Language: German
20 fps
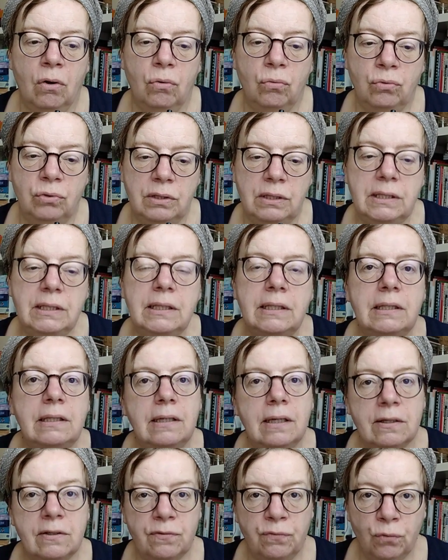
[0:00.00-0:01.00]
Und die, die
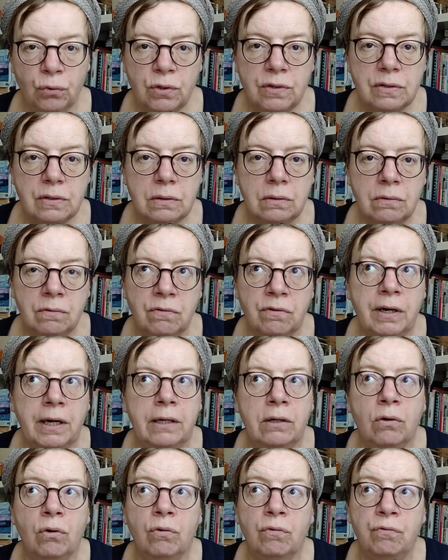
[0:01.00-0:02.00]
das wussten,
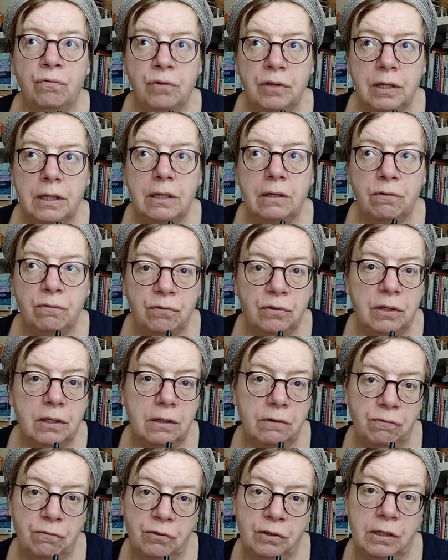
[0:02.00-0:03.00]
waren noch viel,
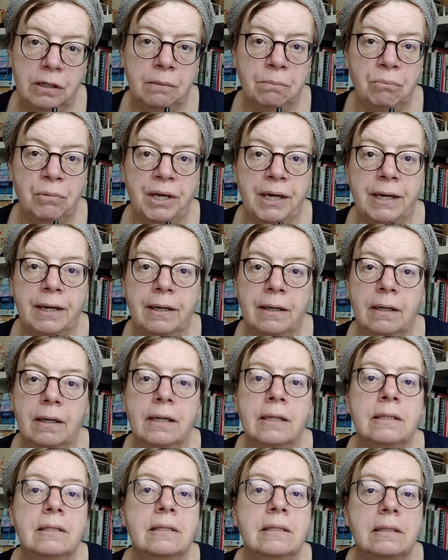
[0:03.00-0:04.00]
viel, viel mehr
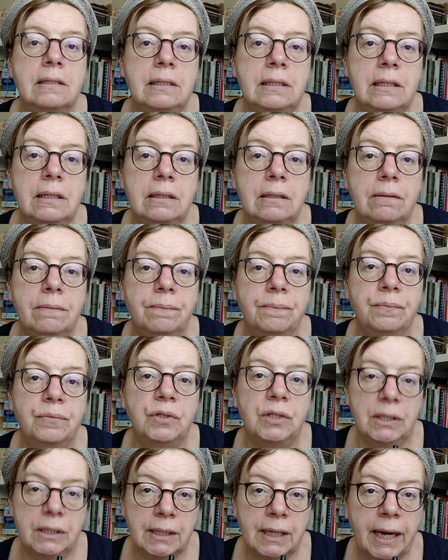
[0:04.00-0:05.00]
als die,
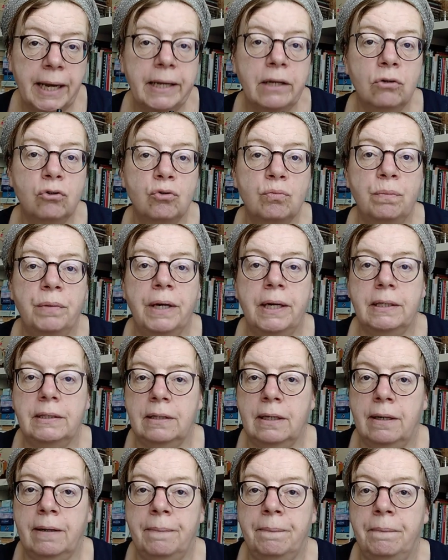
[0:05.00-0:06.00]
die ihn
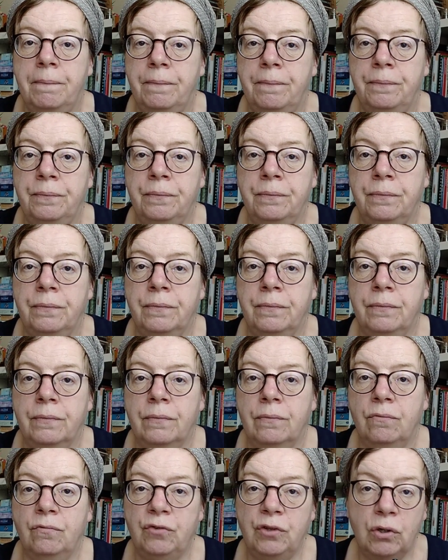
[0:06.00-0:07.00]
eingesperrt haben.
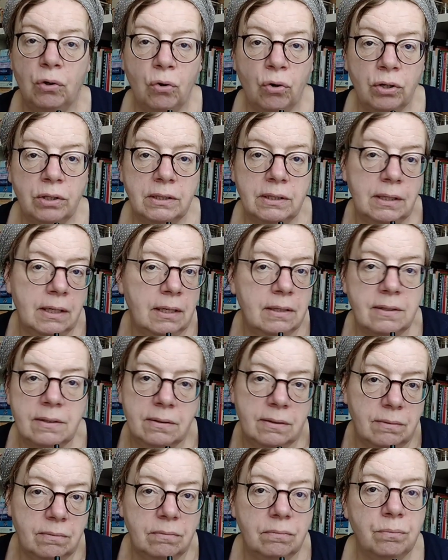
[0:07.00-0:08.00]
Wie konnte
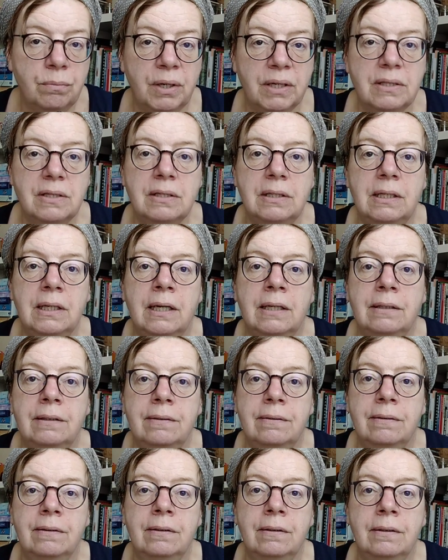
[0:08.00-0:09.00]
das
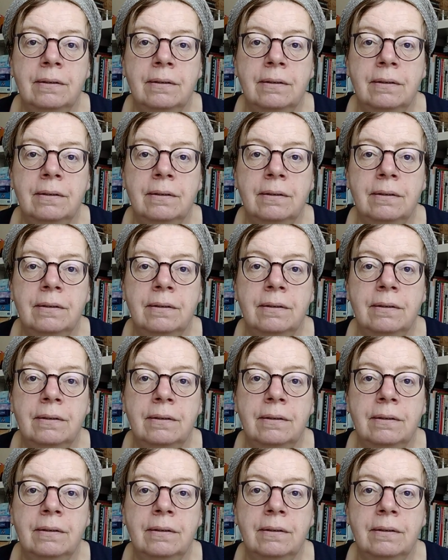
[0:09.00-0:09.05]
passieren?